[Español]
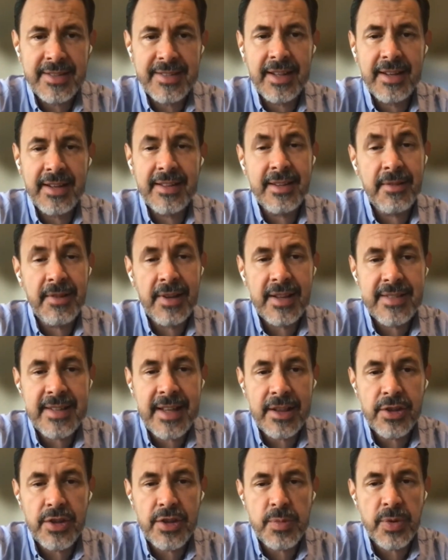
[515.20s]
está en niveles
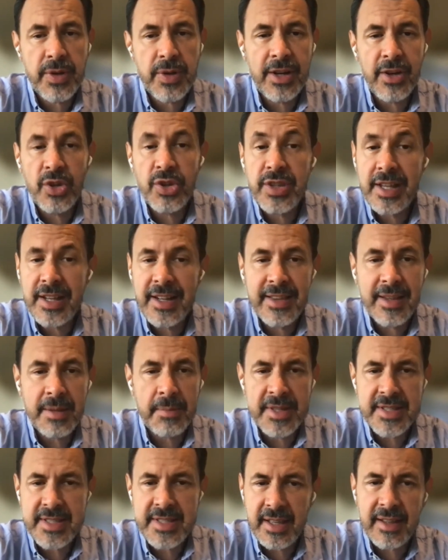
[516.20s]
altos porque no tienen
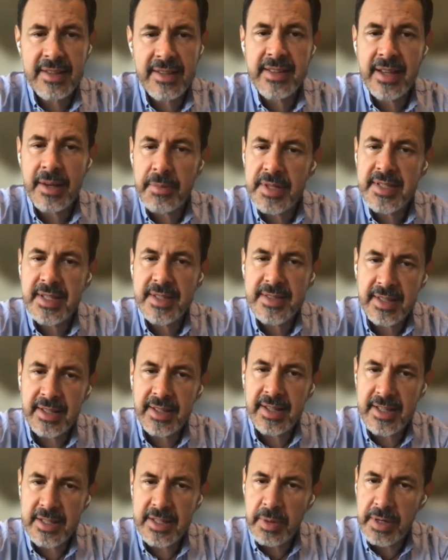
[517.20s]
demasiadas camas
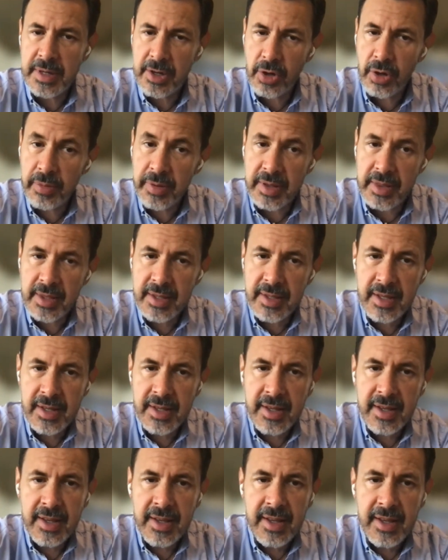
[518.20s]
asignadas para COVID.
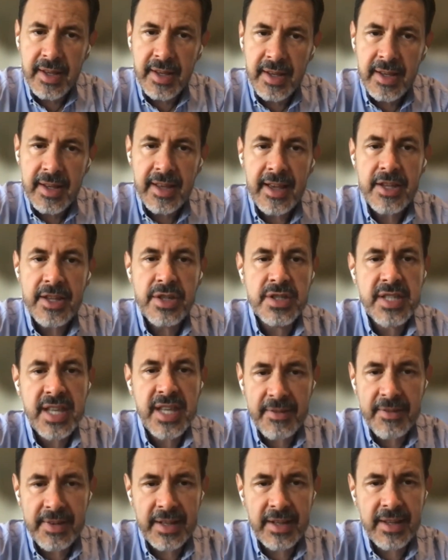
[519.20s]
Ellos
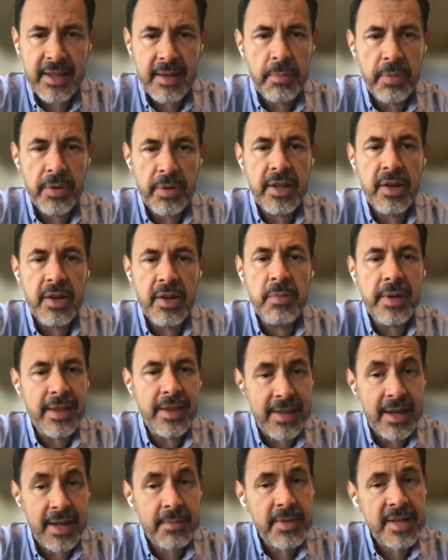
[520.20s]
saben que pueden
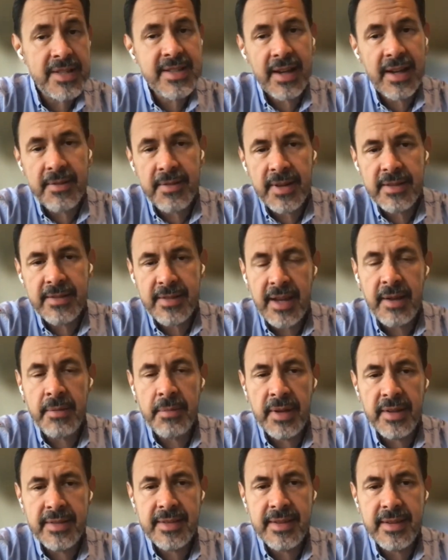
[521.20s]
aumentar más
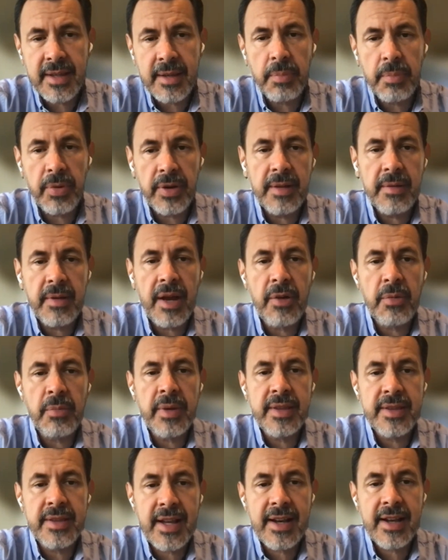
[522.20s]
camas y pueden
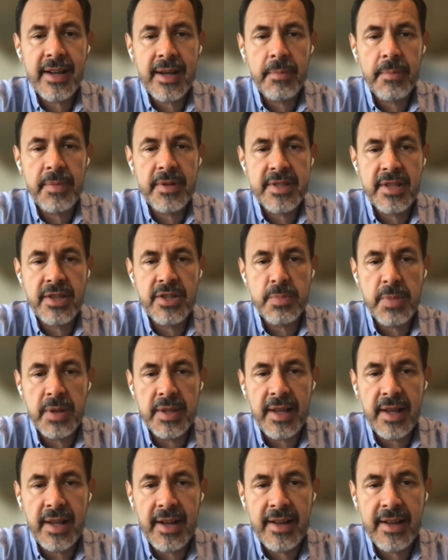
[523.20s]
aumentar la capacidad
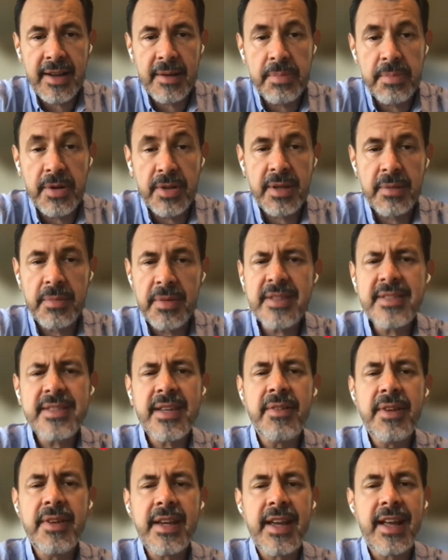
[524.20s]
hospitalaria, pero también
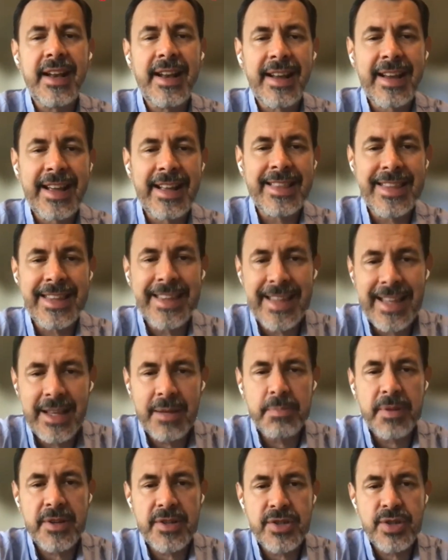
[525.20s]
saben que la cantidad
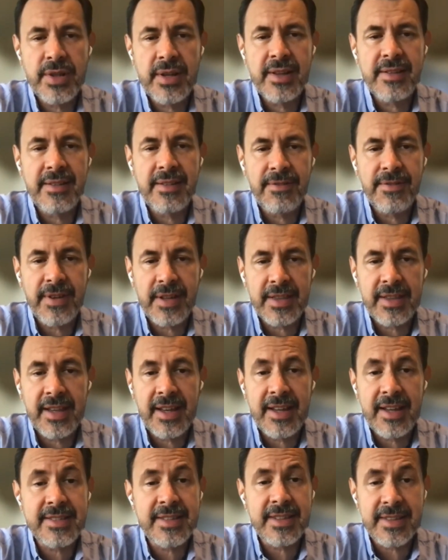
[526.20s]
de personas
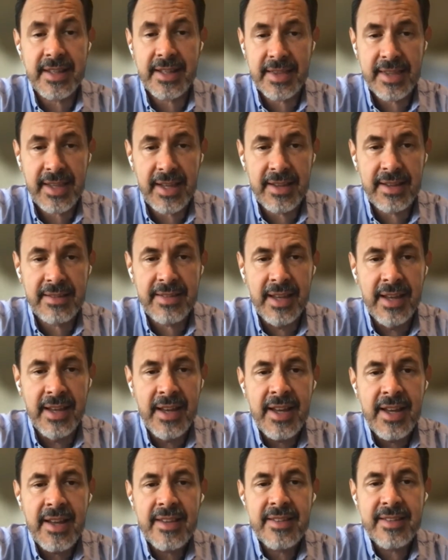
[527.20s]
infectadas detectadas
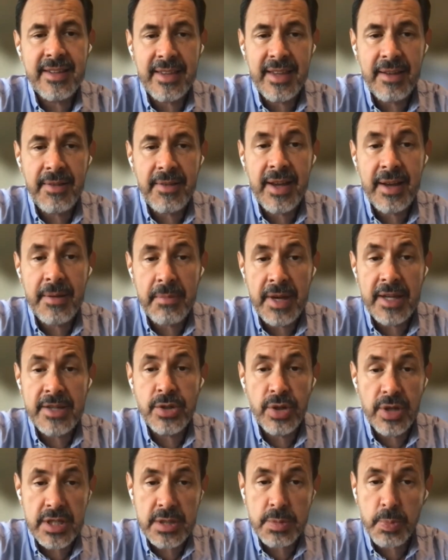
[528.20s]
se debe a
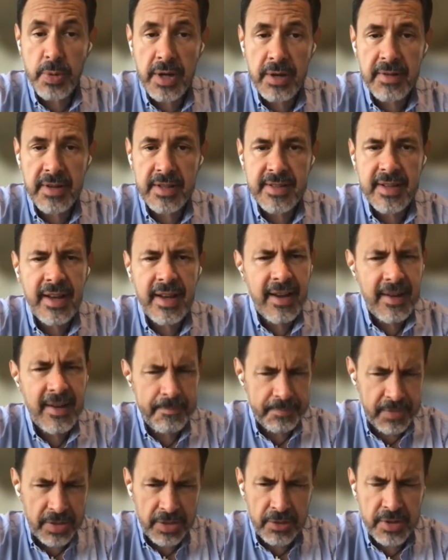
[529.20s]
mayores pruebas.
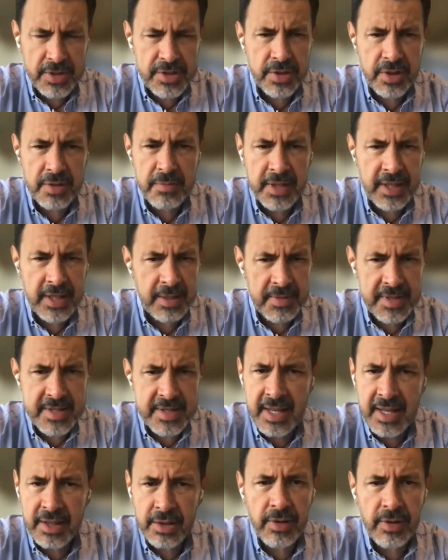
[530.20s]
No estoy
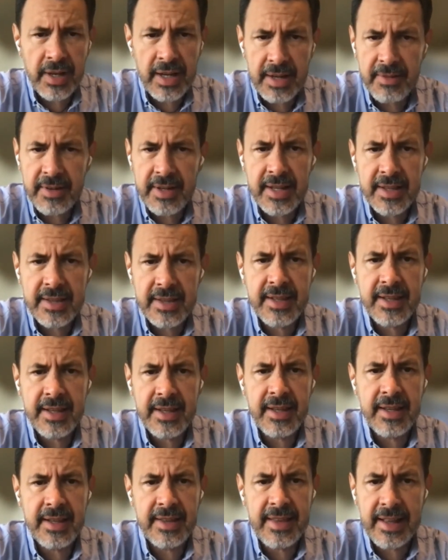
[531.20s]
minimizando que la
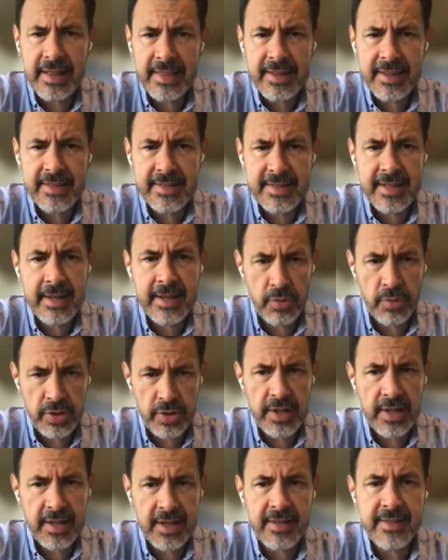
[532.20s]
variante Delta sea
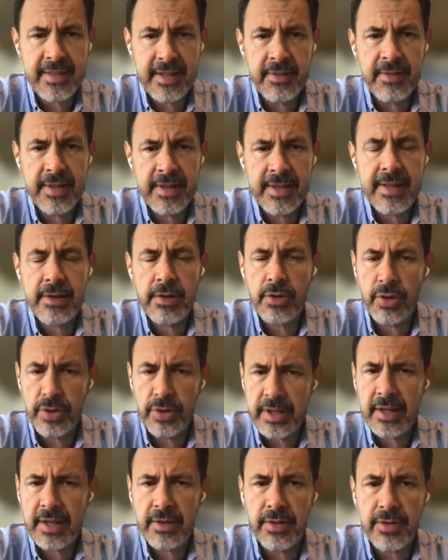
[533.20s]
muy agresiva en
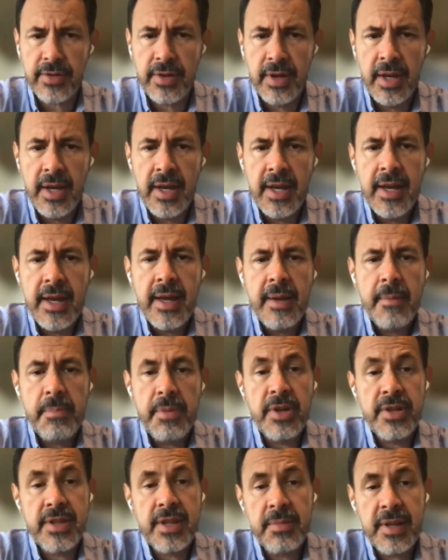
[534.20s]
contagios,
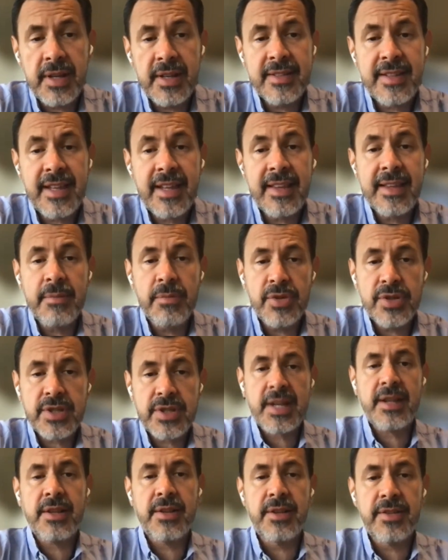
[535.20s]
pero también están
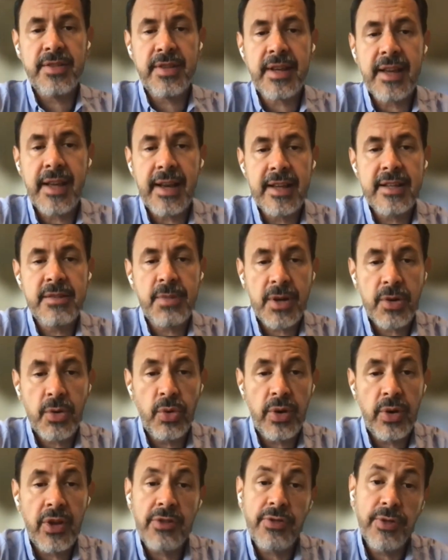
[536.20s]
demostrándose que las
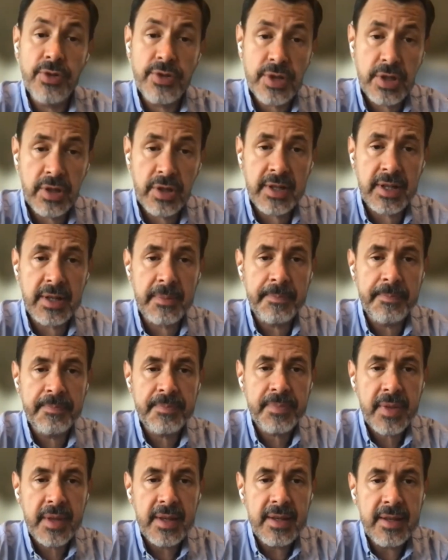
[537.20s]
vacunas funcionan
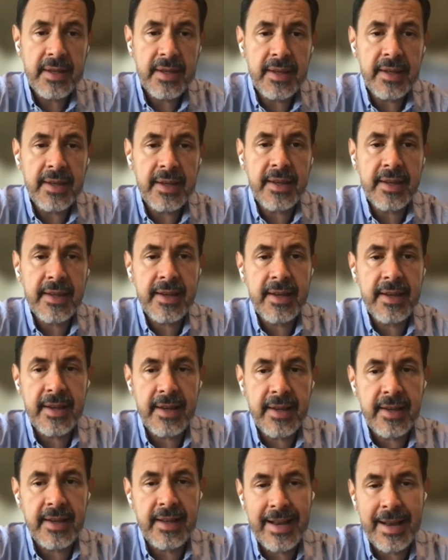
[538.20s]
y
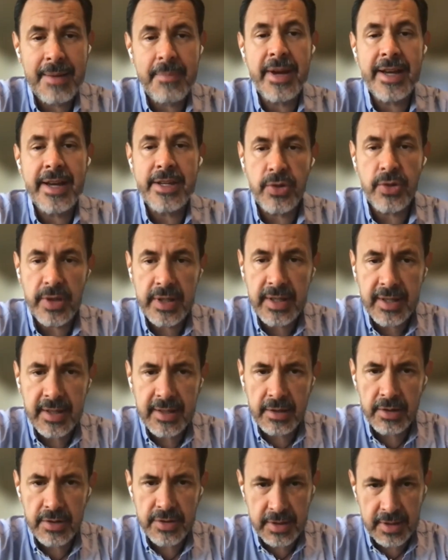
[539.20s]
que en la mayoría
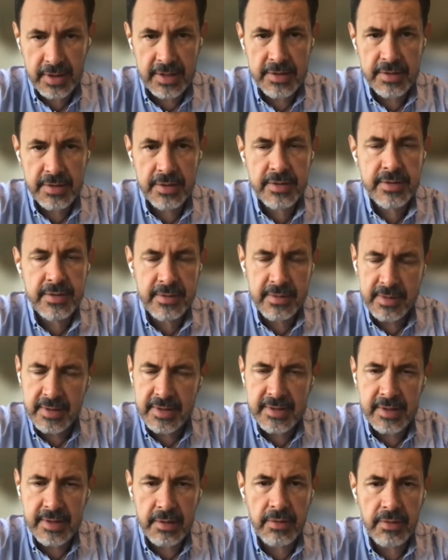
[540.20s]
de los casos,
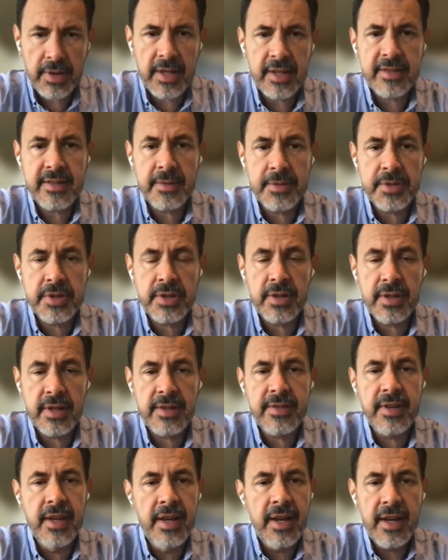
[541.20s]
desde luego hay
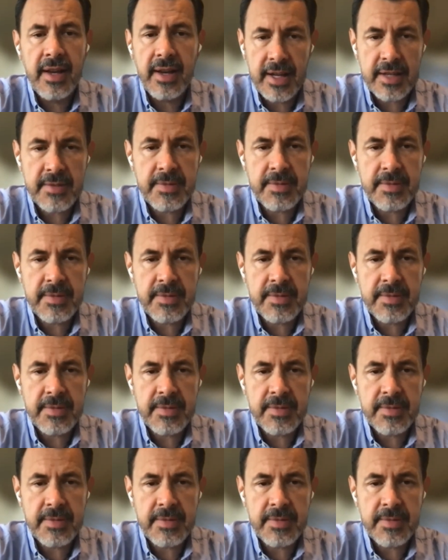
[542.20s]
excepciones, las